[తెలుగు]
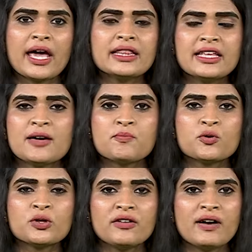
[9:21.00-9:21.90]
ఏది
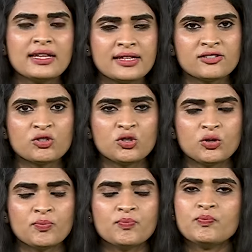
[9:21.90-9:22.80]
ఎప్పుడు దివాలా తీస్తుందో
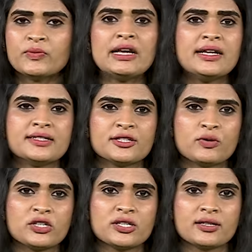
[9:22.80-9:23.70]
తెలియని
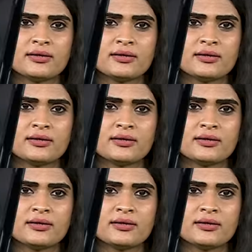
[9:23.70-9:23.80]
సిచ్యువేషన్